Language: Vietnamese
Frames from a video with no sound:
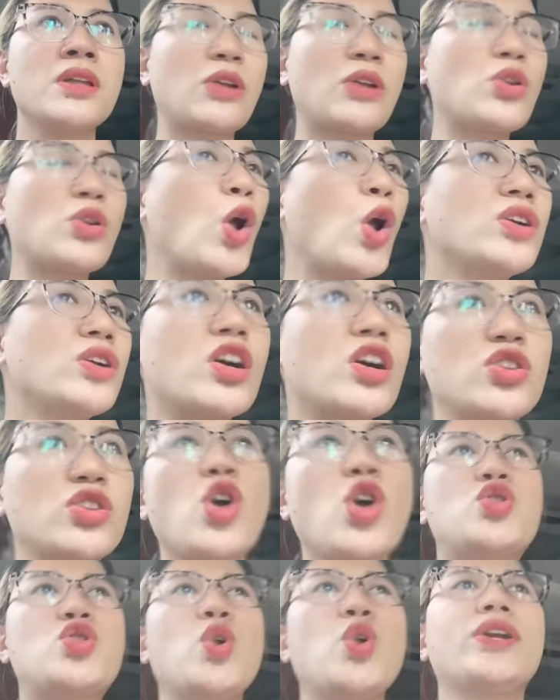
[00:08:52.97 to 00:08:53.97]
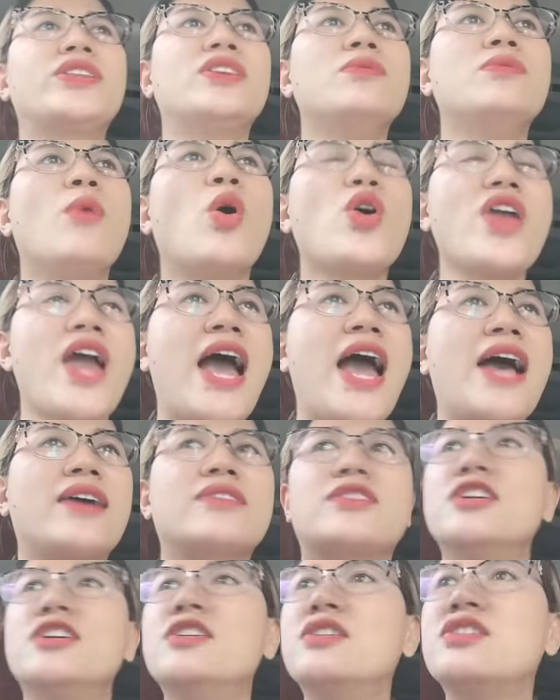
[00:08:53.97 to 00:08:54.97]
Tao đôn ngược đôn xuôi từ mối
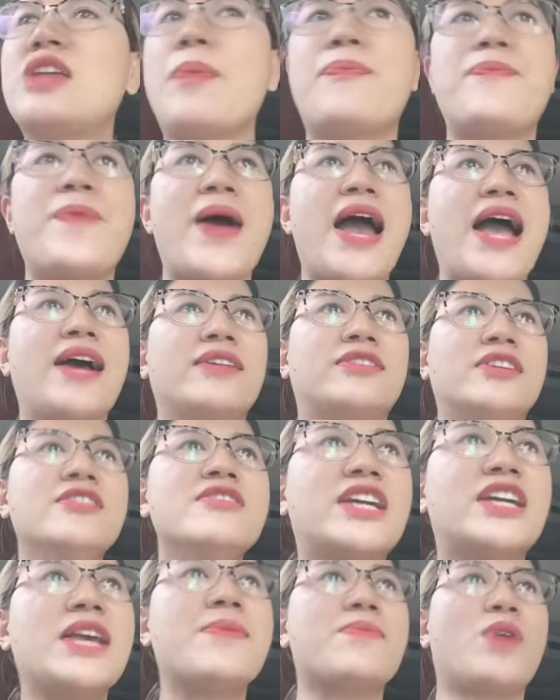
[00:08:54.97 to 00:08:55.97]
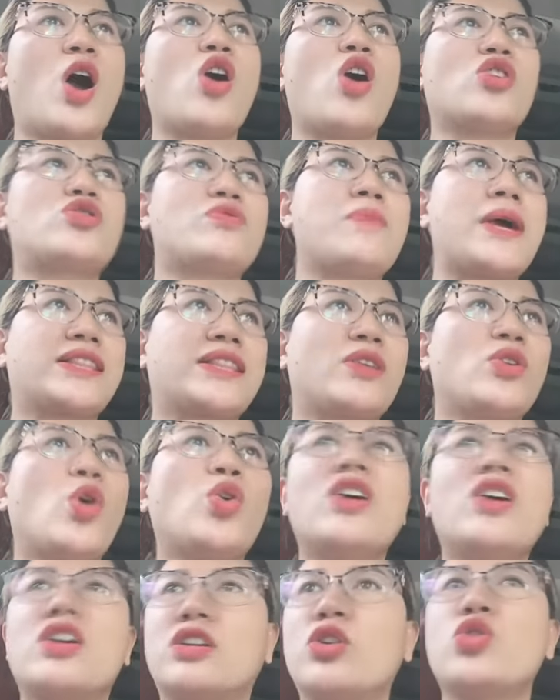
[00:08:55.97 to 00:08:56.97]
hàng, từ nhập hàng, từ kiểm kho chúng mày. Tao
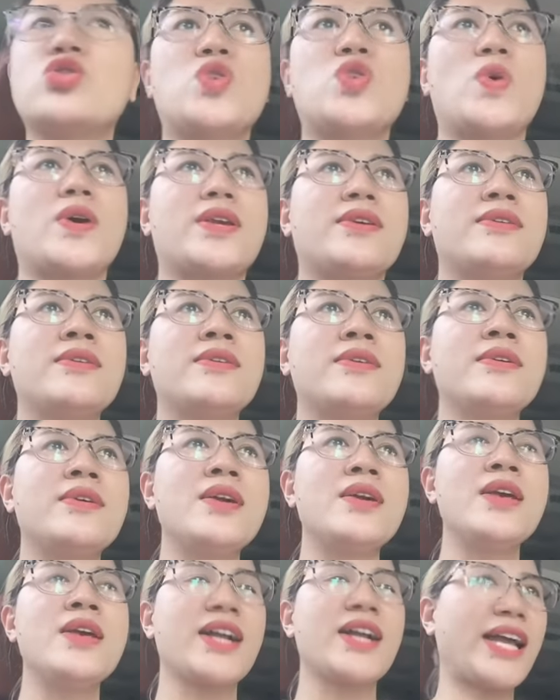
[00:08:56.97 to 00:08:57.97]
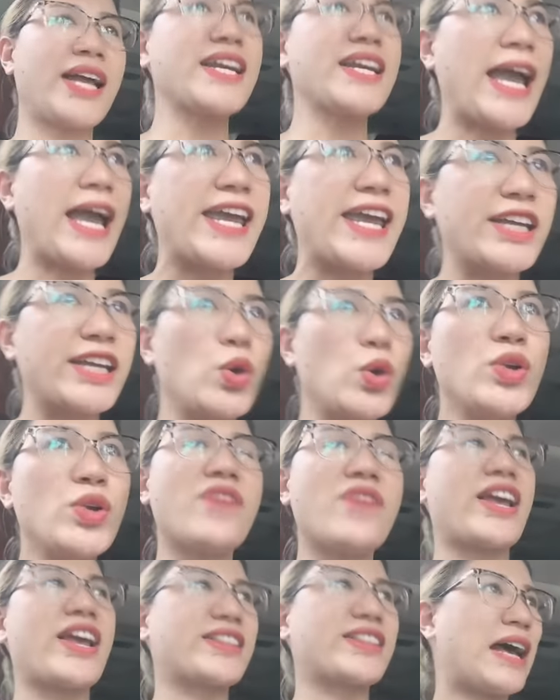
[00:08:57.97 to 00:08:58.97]
đôn ngược đôn xuôi. Cái ngày cái túi
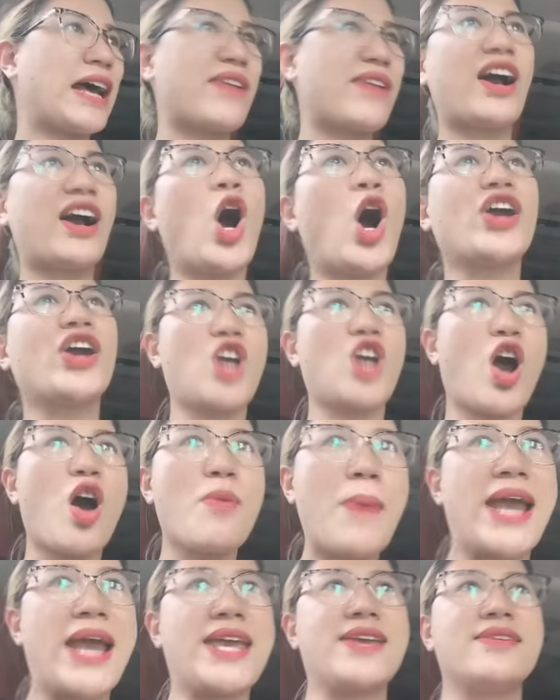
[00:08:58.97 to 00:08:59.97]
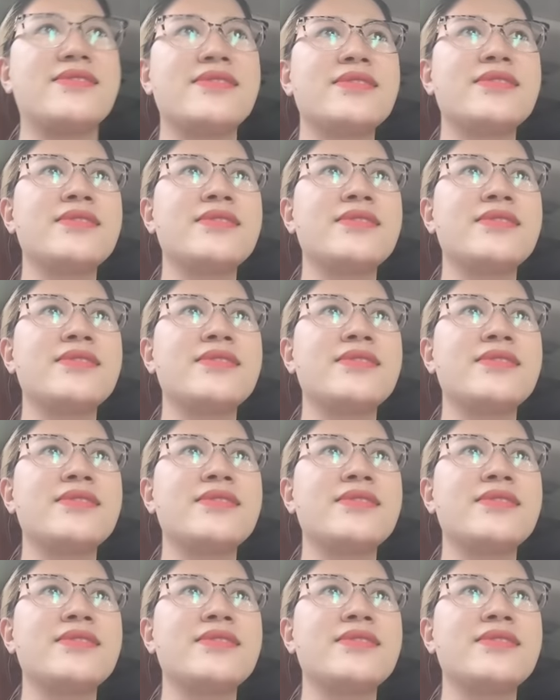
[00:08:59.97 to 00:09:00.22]
đấy về tao đã gọi cho mày.